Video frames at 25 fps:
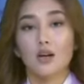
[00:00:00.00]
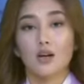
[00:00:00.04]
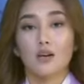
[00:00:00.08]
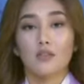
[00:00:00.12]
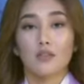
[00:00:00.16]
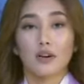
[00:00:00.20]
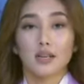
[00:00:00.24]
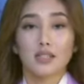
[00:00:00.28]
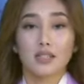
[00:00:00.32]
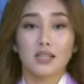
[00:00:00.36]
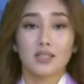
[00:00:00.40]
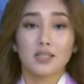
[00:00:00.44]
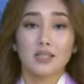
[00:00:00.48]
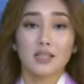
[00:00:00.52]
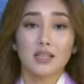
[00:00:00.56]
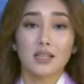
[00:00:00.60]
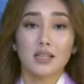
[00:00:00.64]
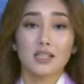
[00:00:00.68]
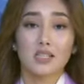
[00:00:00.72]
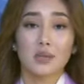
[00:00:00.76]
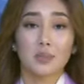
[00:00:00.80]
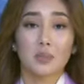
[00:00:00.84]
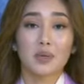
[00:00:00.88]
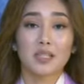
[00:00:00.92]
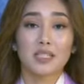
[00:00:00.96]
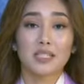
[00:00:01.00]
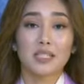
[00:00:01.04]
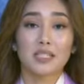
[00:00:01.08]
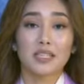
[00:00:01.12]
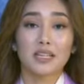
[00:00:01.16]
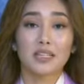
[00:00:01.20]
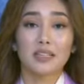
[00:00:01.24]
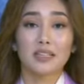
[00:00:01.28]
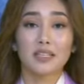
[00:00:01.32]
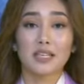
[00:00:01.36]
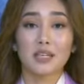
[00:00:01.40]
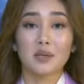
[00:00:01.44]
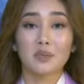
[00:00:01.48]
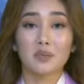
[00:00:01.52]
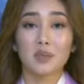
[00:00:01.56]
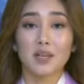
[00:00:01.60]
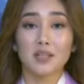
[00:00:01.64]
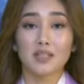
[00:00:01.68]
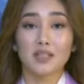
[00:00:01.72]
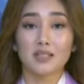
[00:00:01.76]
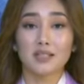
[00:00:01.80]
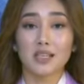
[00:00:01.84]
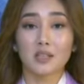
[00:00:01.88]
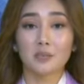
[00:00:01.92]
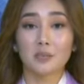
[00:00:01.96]
В Казахстане за последние три
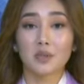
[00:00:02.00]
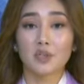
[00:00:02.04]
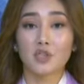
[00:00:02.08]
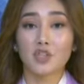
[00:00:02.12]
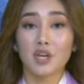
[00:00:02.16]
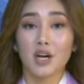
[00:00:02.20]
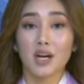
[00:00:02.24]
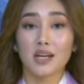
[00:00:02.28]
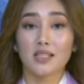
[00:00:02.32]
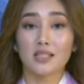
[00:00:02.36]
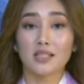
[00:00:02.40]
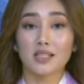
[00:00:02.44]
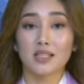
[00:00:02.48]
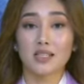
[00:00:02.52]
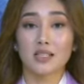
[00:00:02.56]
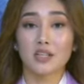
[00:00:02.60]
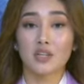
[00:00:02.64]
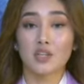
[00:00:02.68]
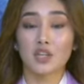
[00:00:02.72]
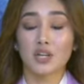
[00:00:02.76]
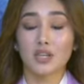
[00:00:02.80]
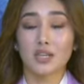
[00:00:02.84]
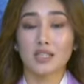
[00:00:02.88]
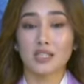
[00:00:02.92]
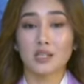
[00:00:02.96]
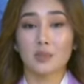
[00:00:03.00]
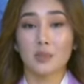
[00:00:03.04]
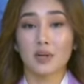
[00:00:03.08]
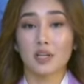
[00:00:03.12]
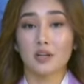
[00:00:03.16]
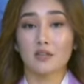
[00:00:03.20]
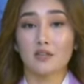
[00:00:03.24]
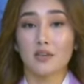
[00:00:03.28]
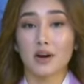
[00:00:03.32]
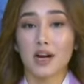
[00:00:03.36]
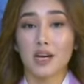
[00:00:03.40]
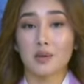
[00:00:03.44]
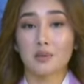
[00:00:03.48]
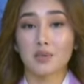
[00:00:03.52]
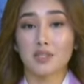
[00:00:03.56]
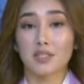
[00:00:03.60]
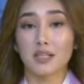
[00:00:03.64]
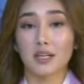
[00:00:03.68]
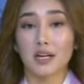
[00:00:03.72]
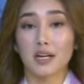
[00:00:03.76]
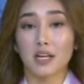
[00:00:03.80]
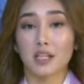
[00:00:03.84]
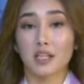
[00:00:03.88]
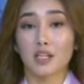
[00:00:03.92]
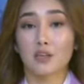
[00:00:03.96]
месяца отмечается снижение заболеваемости
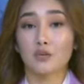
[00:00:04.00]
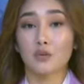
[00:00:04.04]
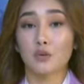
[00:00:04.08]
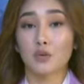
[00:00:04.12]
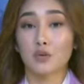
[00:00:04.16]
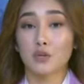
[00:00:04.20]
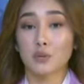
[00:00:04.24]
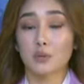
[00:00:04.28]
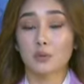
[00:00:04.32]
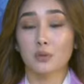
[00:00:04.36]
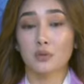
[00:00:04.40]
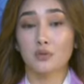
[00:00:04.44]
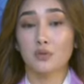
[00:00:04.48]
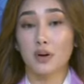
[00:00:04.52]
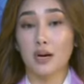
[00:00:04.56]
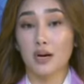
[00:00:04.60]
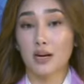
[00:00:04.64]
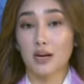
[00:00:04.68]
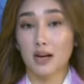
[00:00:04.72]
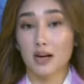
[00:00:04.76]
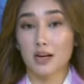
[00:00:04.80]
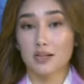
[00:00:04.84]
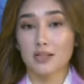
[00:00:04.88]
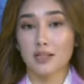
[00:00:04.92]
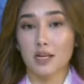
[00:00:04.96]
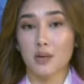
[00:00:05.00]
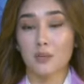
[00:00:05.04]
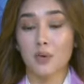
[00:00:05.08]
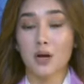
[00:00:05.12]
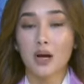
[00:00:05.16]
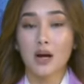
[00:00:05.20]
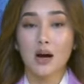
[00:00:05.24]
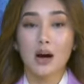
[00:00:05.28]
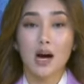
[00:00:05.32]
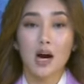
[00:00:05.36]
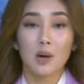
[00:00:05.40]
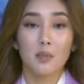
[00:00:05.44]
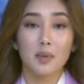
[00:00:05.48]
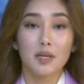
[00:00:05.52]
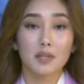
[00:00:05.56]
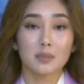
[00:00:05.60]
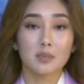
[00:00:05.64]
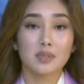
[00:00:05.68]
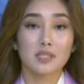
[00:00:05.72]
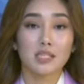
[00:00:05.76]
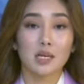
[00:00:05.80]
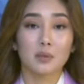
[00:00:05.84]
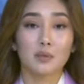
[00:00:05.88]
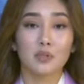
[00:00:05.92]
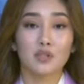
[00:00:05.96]
коронавирусом в два раза. Об этом
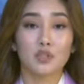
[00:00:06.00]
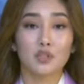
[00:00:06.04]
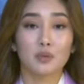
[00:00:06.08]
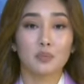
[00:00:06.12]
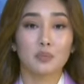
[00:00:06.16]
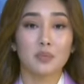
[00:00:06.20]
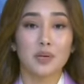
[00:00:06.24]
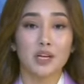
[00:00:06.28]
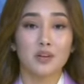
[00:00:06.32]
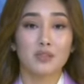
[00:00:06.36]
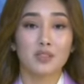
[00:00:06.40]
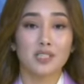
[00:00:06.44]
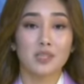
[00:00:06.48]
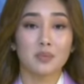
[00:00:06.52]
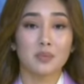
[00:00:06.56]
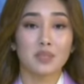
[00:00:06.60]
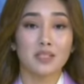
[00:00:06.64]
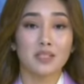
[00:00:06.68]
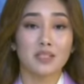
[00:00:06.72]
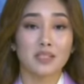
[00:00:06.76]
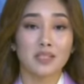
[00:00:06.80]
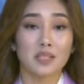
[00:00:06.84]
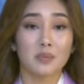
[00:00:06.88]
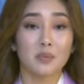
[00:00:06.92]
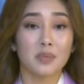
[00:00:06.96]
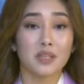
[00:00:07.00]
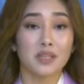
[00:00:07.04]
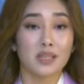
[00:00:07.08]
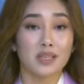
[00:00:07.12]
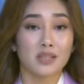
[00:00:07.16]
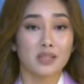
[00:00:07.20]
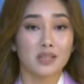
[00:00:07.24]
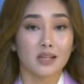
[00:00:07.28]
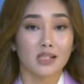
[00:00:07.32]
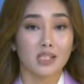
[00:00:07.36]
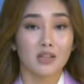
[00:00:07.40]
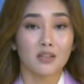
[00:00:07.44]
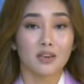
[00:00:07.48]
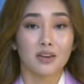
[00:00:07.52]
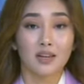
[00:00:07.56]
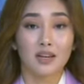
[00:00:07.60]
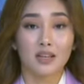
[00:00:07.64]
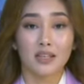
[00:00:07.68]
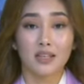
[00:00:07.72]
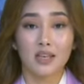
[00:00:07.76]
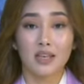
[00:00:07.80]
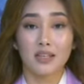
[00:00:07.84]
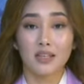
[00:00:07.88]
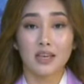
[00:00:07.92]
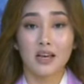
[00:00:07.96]
сообщил первый заместитель министра
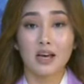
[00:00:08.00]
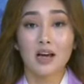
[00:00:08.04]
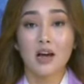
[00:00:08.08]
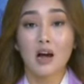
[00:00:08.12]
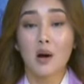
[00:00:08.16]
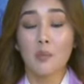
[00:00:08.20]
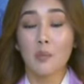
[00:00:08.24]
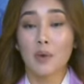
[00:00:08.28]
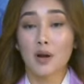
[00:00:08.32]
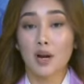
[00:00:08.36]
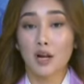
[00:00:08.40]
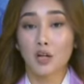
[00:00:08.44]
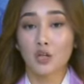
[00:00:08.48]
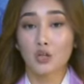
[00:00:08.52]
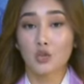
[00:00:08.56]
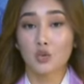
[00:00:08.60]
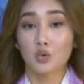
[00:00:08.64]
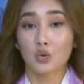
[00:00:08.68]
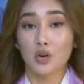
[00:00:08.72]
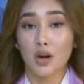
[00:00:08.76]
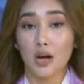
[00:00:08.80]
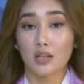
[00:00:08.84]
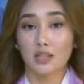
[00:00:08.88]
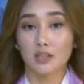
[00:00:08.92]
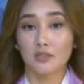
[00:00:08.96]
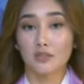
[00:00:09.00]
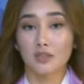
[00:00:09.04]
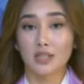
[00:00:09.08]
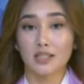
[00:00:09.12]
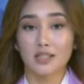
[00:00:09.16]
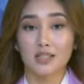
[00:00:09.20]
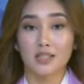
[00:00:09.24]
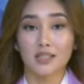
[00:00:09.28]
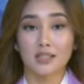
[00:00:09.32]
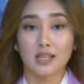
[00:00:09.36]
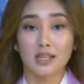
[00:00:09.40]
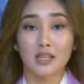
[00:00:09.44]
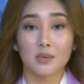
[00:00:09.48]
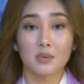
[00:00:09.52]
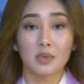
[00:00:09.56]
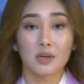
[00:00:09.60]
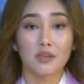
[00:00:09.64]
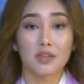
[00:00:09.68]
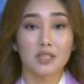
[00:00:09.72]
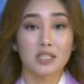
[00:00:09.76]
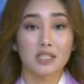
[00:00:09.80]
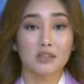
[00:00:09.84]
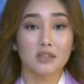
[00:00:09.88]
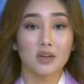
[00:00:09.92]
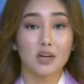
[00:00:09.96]
здравоохранения Марат Шуранов на заседании
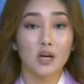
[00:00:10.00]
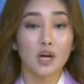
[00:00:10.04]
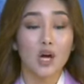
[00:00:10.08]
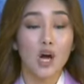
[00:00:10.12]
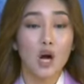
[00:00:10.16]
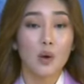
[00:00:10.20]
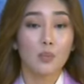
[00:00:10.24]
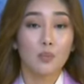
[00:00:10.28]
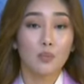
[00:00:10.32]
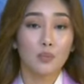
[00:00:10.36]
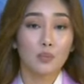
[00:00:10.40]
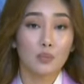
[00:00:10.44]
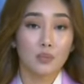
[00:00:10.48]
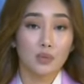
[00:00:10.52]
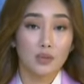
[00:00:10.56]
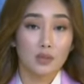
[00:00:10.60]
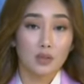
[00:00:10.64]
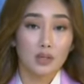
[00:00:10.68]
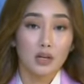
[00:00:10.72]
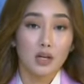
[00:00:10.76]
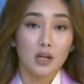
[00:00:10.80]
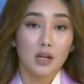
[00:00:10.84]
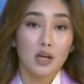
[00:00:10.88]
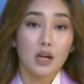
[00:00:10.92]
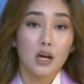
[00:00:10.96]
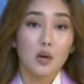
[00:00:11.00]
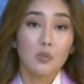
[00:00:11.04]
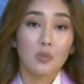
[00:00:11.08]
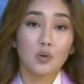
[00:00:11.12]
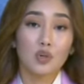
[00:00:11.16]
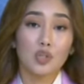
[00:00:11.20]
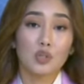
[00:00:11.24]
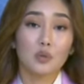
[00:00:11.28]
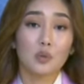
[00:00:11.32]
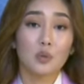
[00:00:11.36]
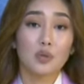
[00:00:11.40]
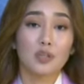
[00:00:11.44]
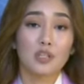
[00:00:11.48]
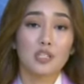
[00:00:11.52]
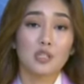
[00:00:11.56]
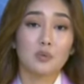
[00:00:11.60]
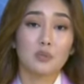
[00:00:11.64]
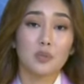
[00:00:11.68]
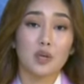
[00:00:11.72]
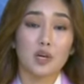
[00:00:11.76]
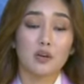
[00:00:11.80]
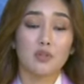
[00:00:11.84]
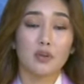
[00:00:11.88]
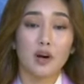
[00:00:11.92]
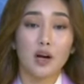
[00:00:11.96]
правительства по республике с
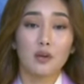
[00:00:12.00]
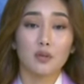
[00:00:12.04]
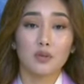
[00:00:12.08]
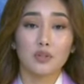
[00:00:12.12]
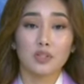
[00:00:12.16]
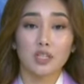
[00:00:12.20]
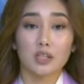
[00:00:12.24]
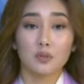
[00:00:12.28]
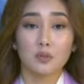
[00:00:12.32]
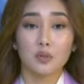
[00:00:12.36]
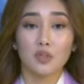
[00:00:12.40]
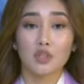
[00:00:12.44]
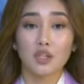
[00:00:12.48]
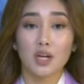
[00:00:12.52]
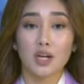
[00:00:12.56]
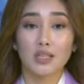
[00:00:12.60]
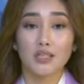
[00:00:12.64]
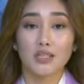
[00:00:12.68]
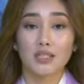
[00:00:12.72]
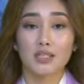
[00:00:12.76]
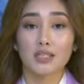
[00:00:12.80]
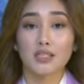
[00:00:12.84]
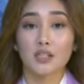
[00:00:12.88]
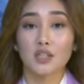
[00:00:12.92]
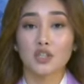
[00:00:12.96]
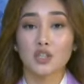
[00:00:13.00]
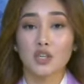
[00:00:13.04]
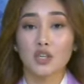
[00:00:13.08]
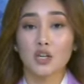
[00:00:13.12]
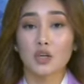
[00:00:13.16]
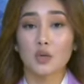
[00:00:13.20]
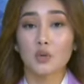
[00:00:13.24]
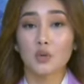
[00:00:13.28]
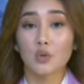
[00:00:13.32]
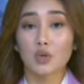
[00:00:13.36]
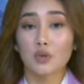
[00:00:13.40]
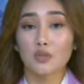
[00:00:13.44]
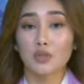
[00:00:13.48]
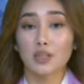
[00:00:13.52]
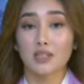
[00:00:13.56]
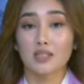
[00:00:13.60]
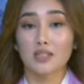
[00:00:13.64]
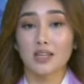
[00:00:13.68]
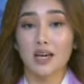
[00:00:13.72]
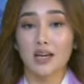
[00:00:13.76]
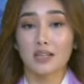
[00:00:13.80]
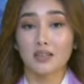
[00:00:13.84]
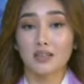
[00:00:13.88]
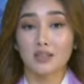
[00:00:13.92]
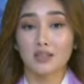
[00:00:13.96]
1 августа отмечается снижение уровня
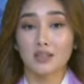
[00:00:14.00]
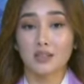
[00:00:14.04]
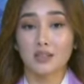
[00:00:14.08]
занятости